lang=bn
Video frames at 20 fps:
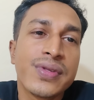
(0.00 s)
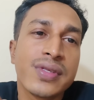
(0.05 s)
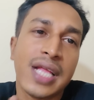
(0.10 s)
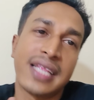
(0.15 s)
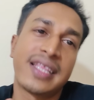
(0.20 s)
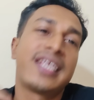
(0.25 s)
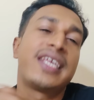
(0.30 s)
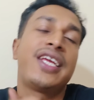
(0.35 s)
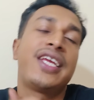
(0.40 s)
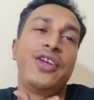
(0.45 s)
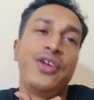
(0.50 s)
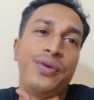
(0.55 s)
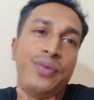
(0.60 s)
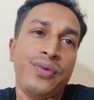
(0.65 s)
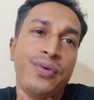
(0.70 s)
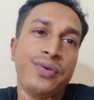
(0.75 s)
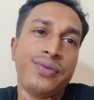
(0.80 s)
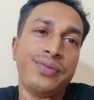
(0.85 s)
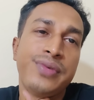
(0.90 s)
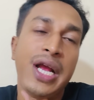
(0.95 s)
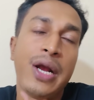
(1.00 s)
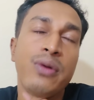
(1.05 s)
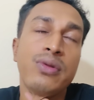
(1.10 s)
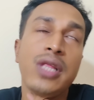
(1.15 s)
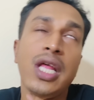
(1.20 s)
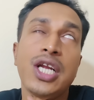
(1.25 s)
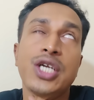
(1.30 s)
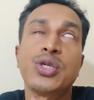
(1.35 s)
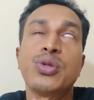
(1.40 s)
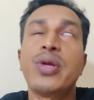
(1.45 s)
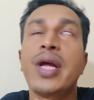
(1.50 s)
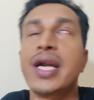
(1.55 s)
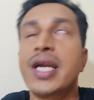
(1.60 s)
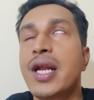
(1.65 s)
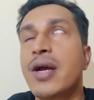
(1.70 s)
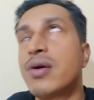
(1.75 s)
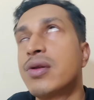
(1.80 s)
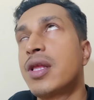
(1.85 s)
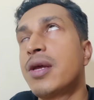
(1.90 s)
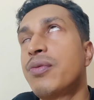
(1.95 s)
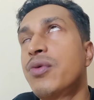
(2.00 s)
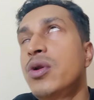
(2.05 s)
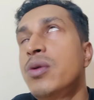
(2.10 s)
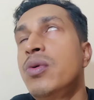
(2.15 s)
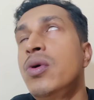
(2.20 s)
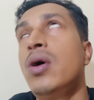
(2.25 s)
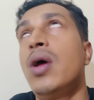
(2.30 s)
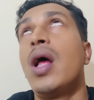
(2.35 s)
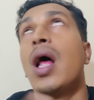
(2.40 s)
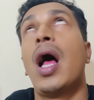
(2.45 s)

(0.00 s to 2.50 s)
তাদের কি এখন তারা শুধু একটা কথাই বলবো